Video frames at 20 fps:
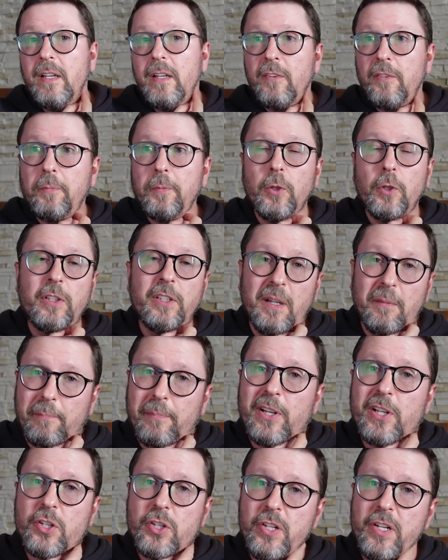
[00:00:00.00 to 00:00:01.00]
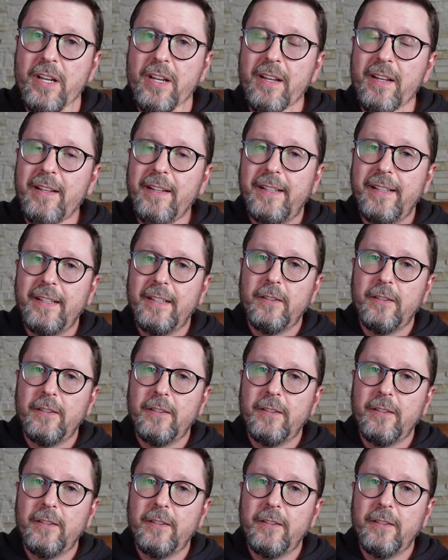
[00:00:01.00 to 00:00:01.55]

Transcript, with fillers: Вплоть до ПЖ,